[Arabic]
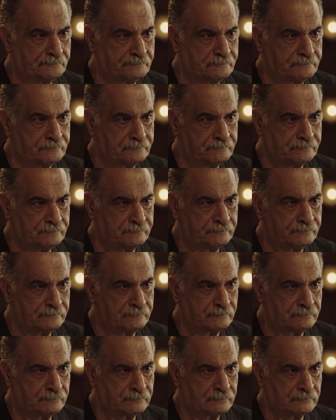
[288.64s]
ومش كده
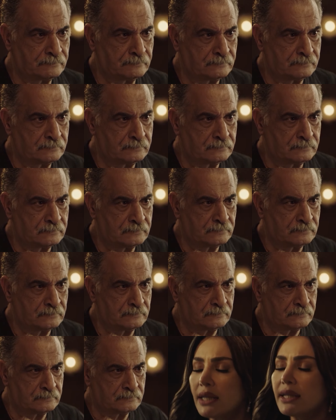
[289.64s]
وبس يا أخويا
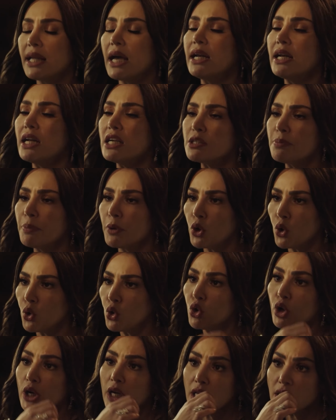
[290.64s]
ده الناس
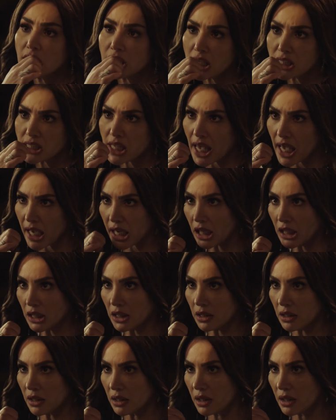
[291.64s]
بيقولوا إن أنت ساكت